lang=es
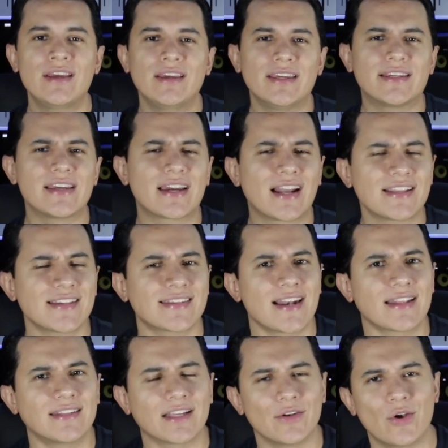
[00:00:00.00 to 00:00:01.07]
y que gracias a
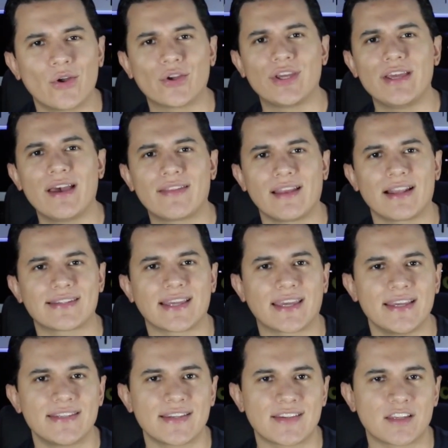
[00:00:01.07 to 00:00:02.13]
la tecnología de las
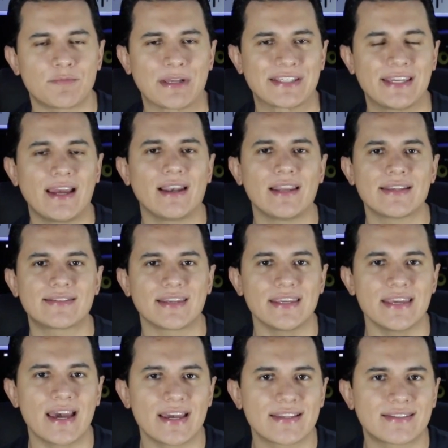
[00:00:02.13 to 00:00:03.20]
agencias espaciales
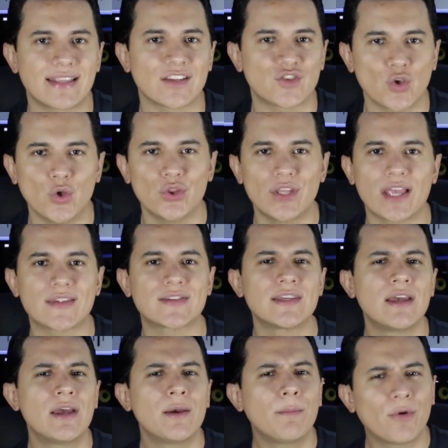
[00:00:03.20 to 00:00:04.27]
y a estas ondas
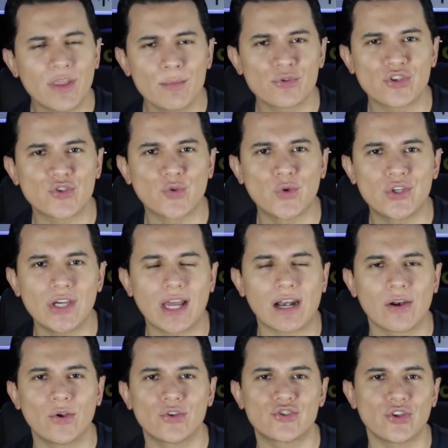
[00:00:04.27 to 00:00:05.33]
podemos
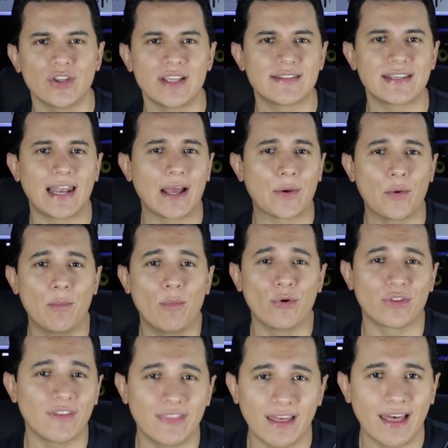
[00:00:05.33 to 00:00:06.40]
escucharlos desde la
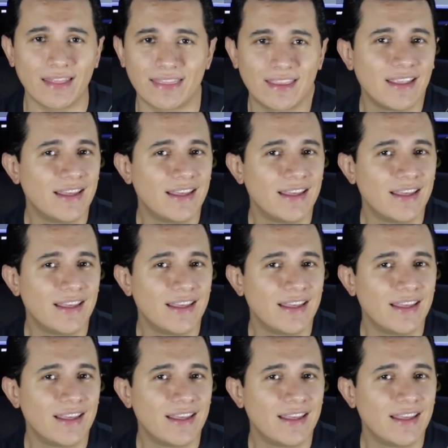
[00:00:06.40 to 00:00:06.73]
comodidad